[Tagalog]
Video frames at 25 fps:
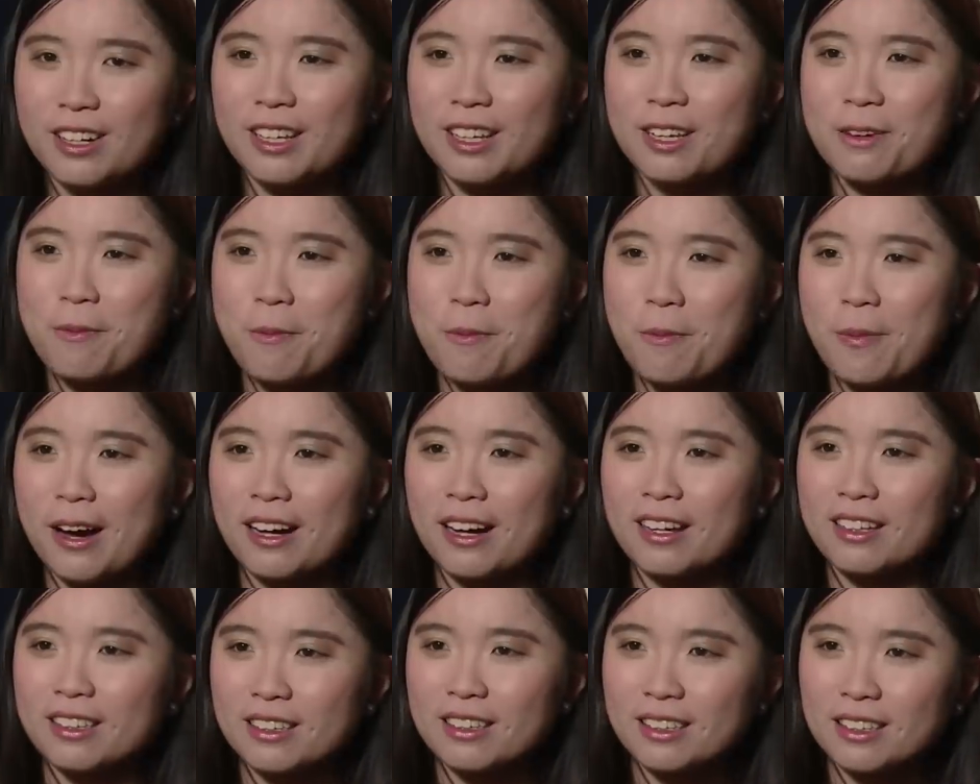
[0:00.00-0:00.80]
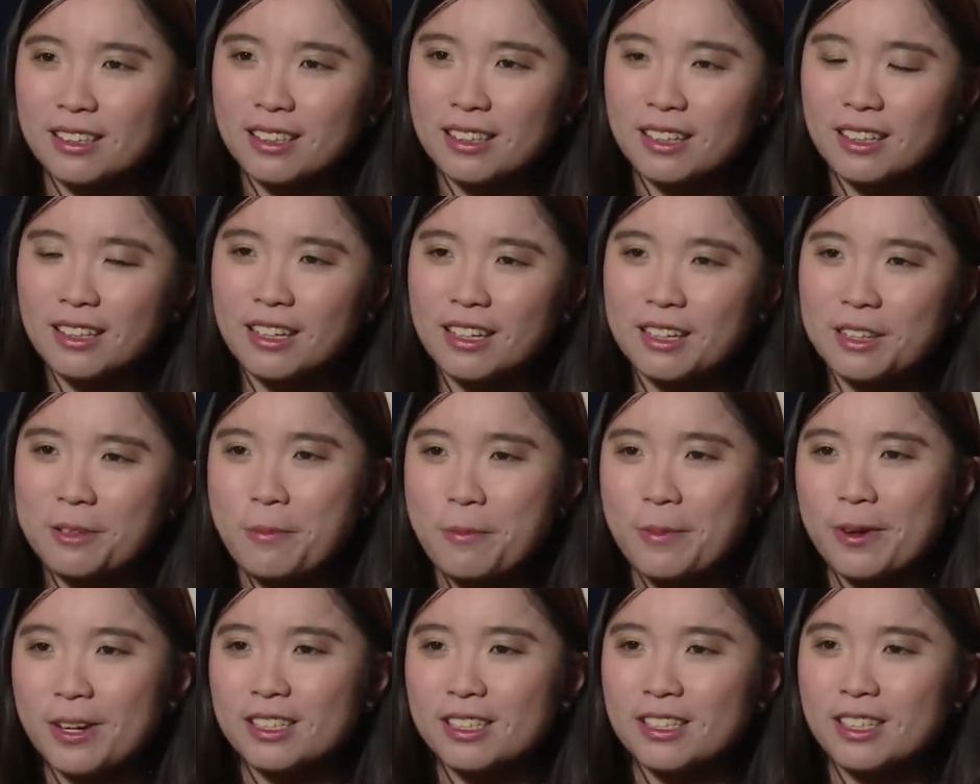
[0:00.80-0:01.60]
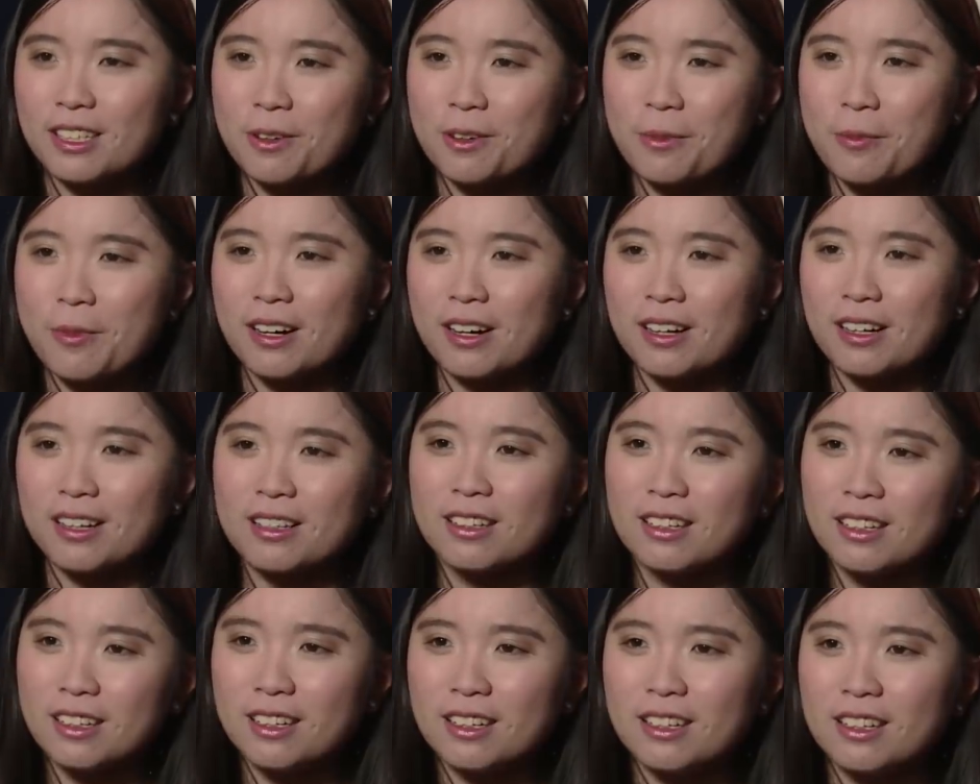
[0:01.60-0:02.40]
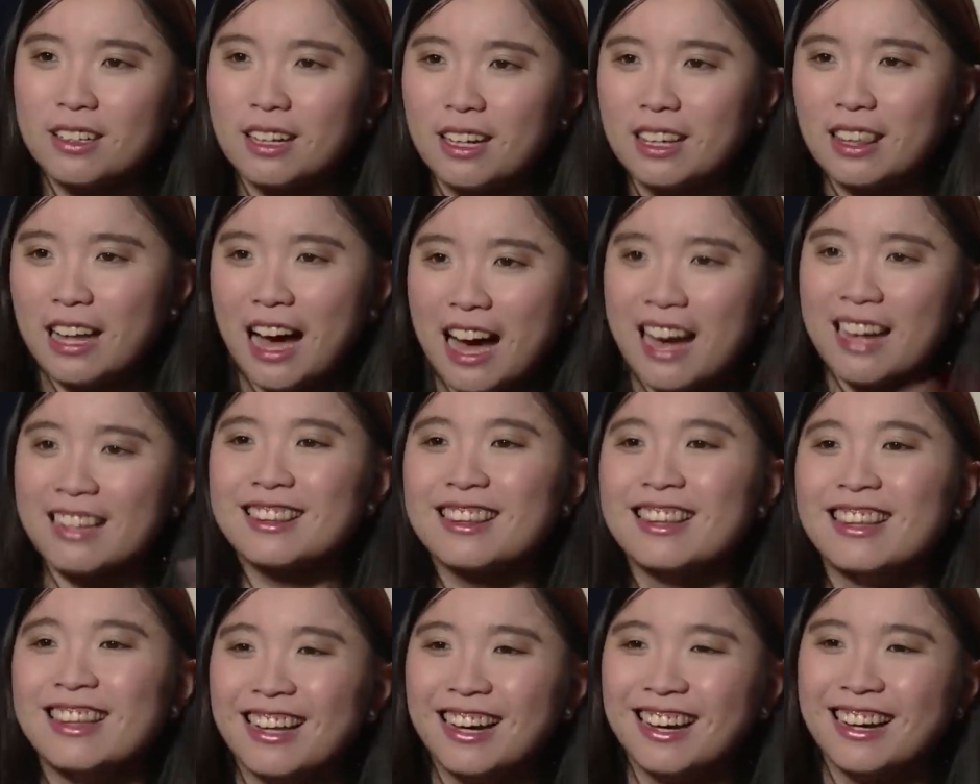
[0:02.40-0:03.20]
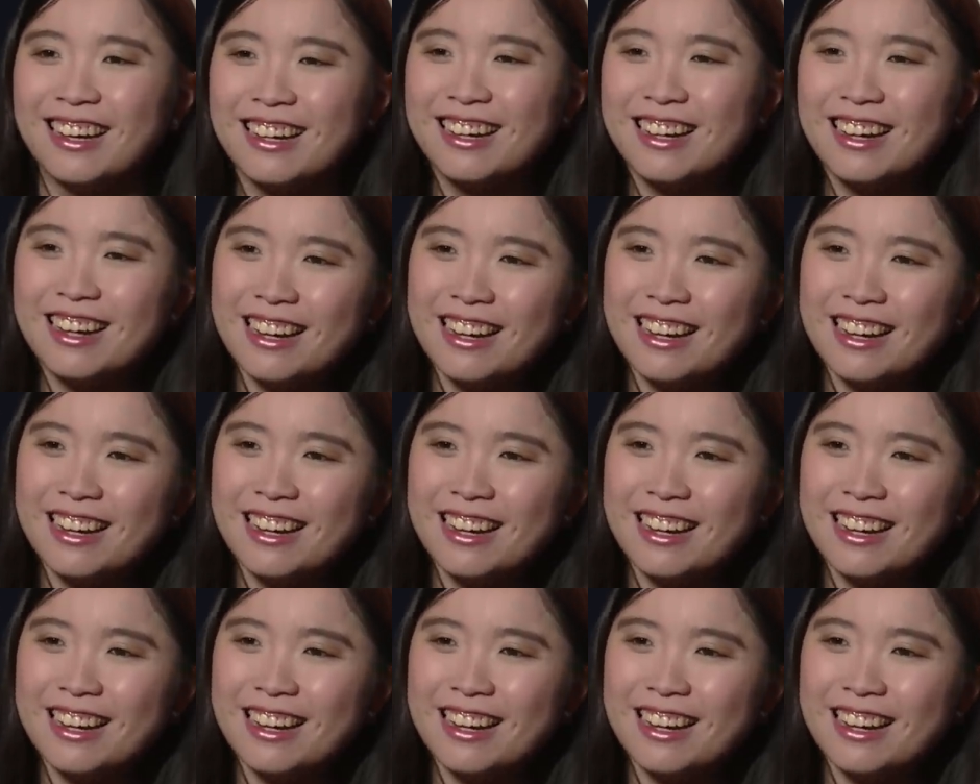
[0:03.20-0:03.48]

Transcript: ko alam bakit, in-embrace siya ng mga, ng lahat na.